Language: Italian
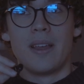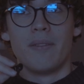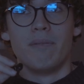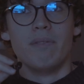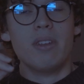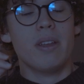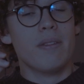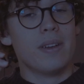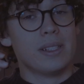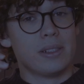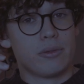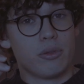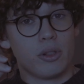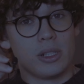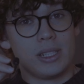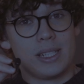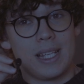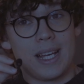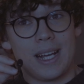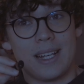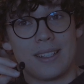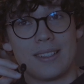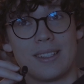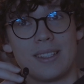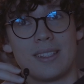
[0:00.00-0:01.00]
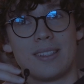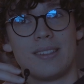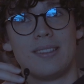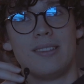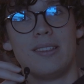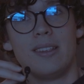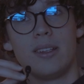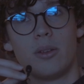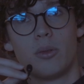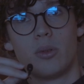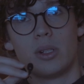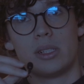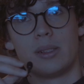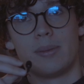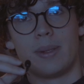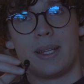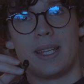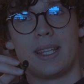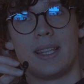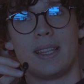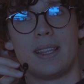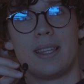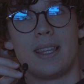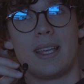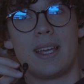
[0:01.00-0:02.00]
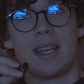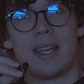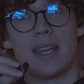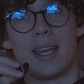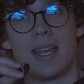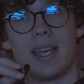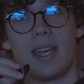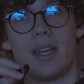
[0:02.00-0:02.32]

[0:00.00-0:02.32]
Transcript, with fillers: Vivere fuori casa sicuramente